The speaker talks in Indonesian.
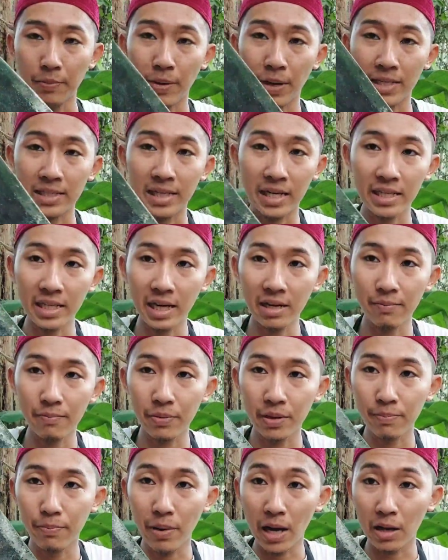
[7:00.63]
bajanya
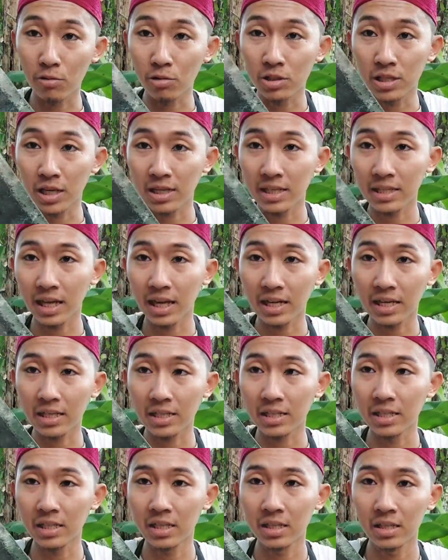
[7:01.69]
lebih bagus dari
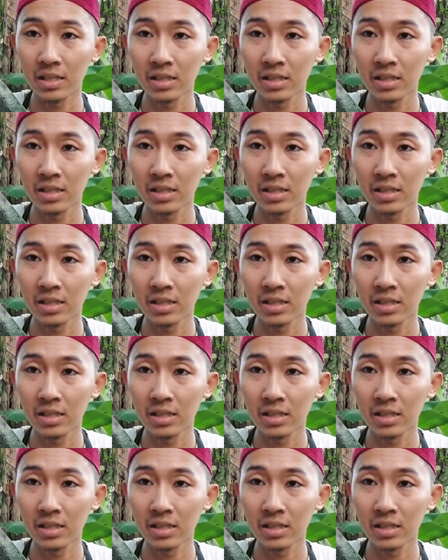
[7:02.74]
tadi